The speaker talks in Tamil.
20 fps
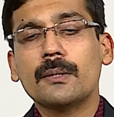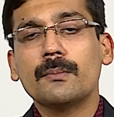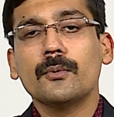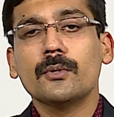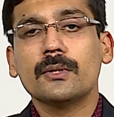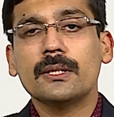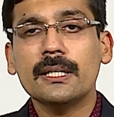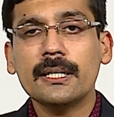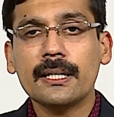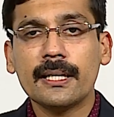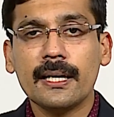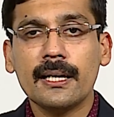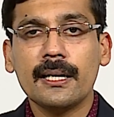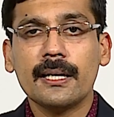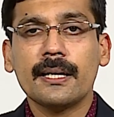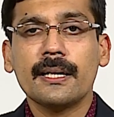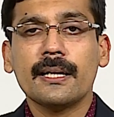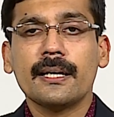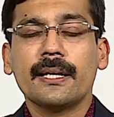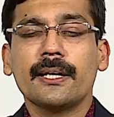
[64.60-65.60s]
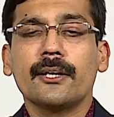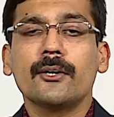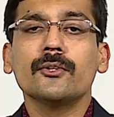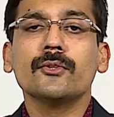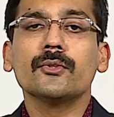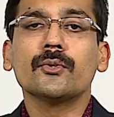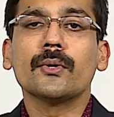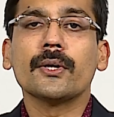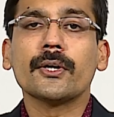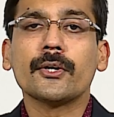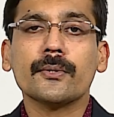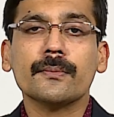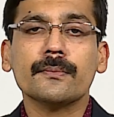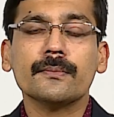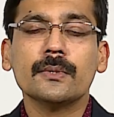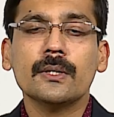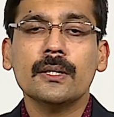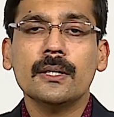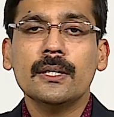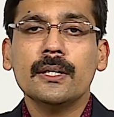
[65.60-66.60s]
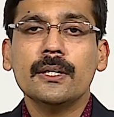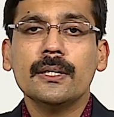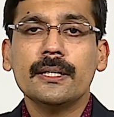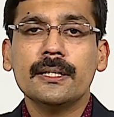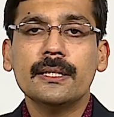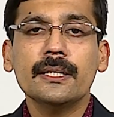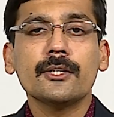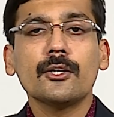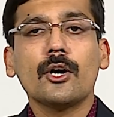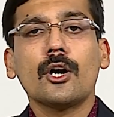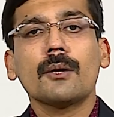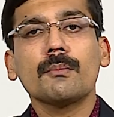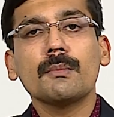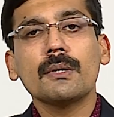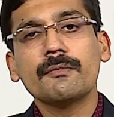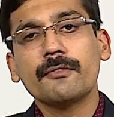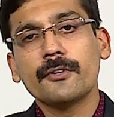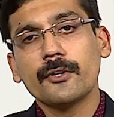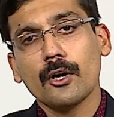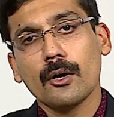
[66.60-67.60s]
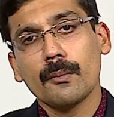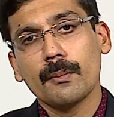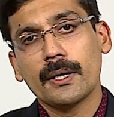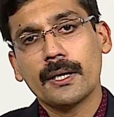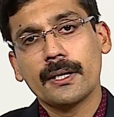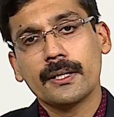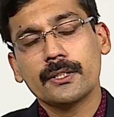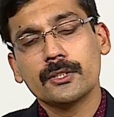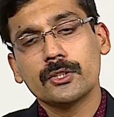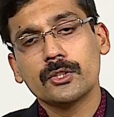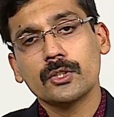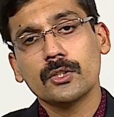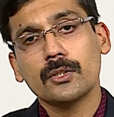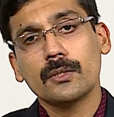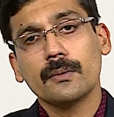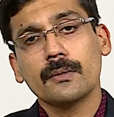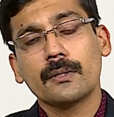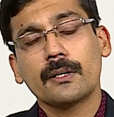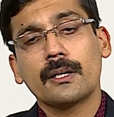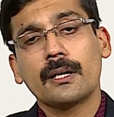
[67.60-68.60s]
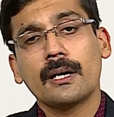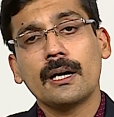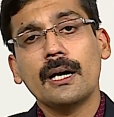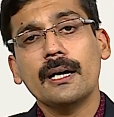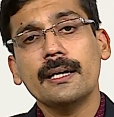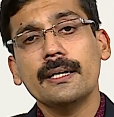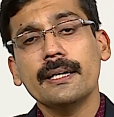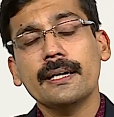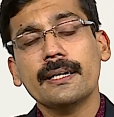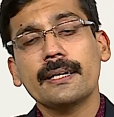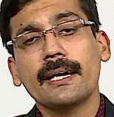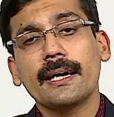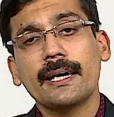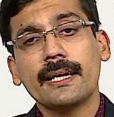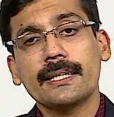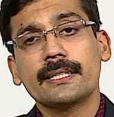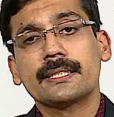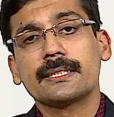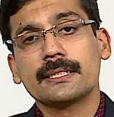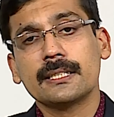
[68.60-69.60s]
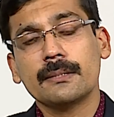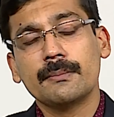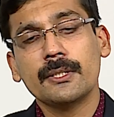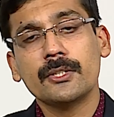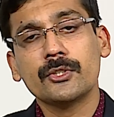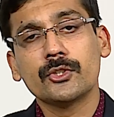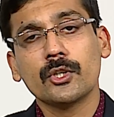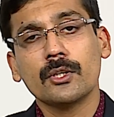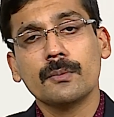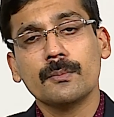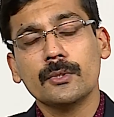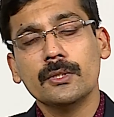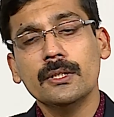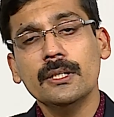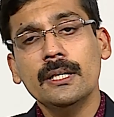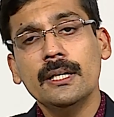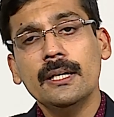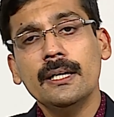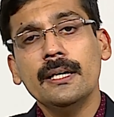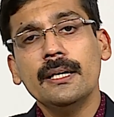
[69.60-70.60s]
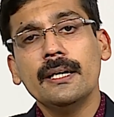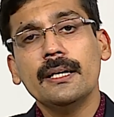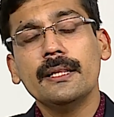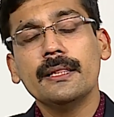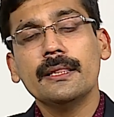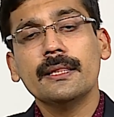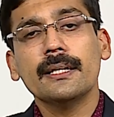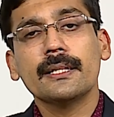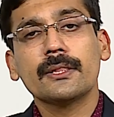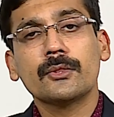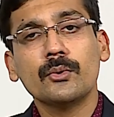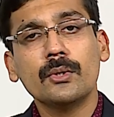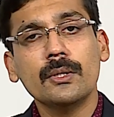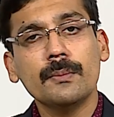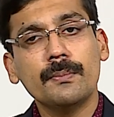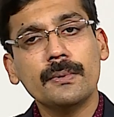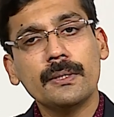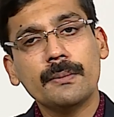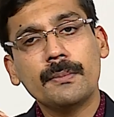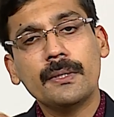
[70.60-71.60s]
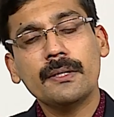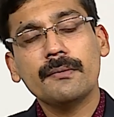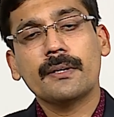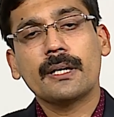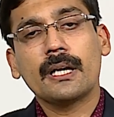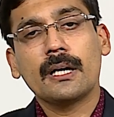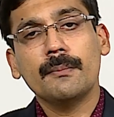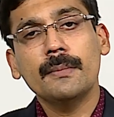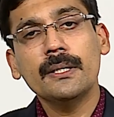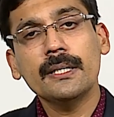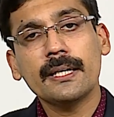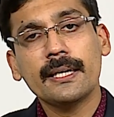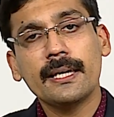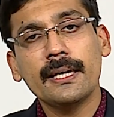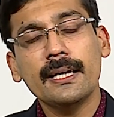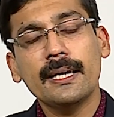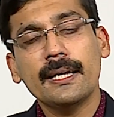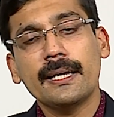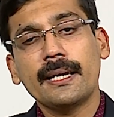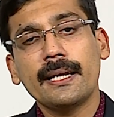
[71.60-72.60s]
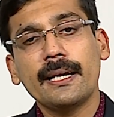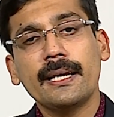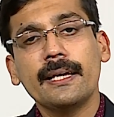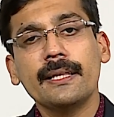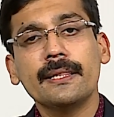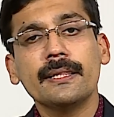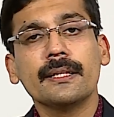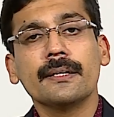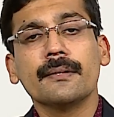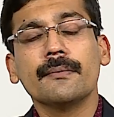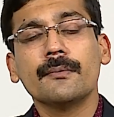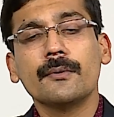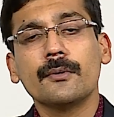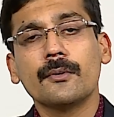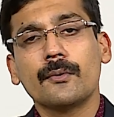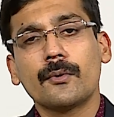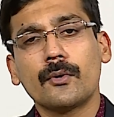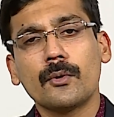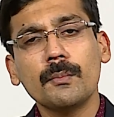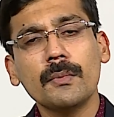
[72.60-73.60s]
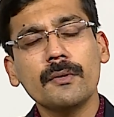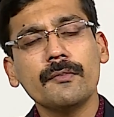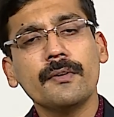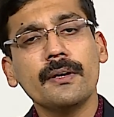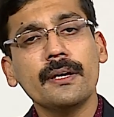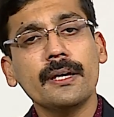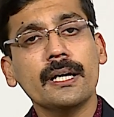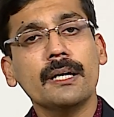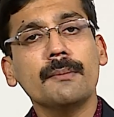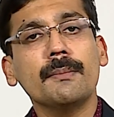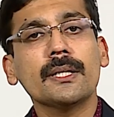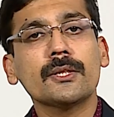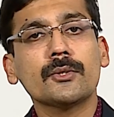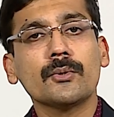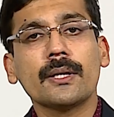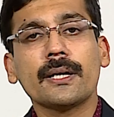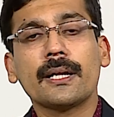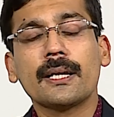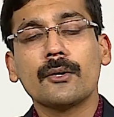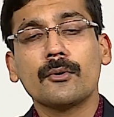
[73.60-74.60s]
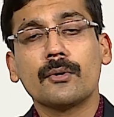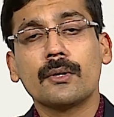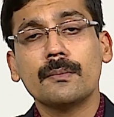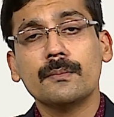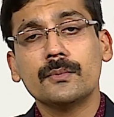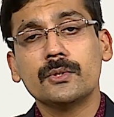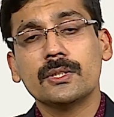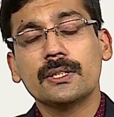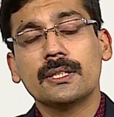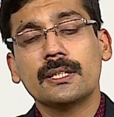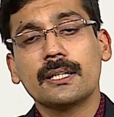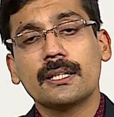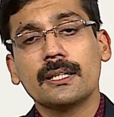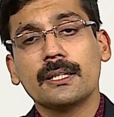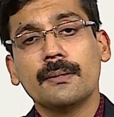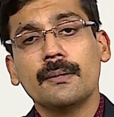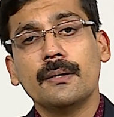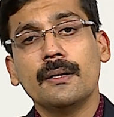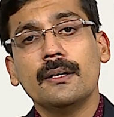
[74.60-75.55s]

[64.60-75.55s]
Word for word: வரும்போது தான் கீழ் ரெண்டு அறைகளும் துடிக்கும் இது நார்மல் ஃபினாமினன் ஸோ ஒரு கார்டியாக் அரெஸ்ட் அப்படின்னு சொல்லும்போது இந்த துடிப்பு இப்படி வராமல் கீழறையிலேருந்து ரொம்ப வேகமாக துடிக்கலாம் ஒரு நிமிஷத்துக்கு